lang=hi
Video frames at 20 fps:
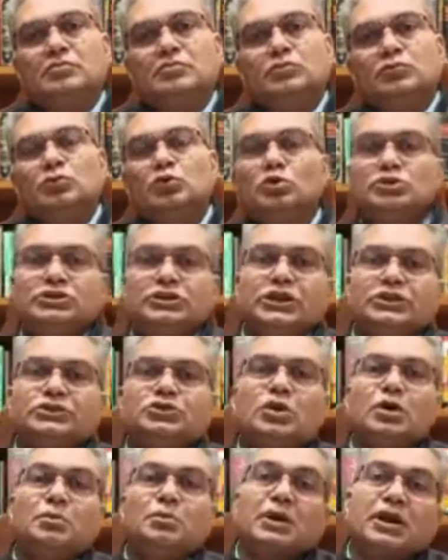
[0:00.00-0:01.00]
तो ये जो
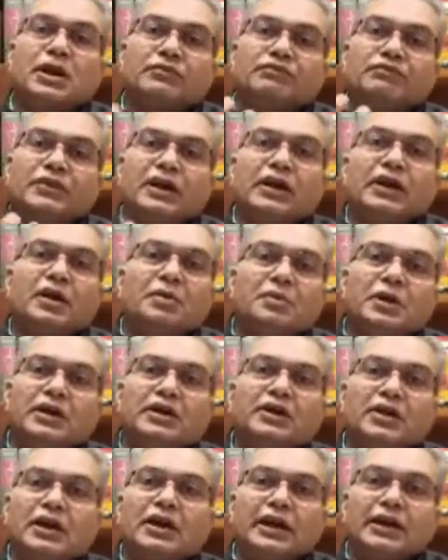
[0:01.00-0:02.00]
हमारा
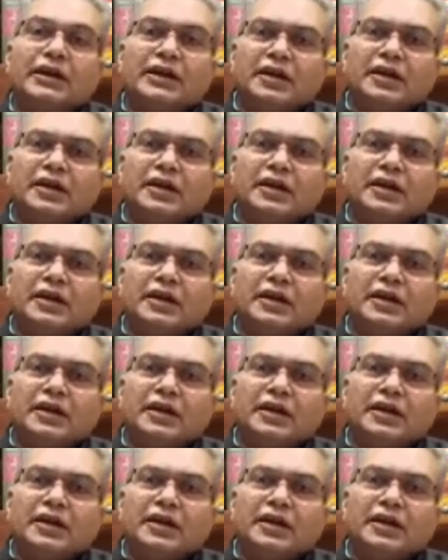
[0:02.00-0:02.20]
फंडामेंटल राइट है ये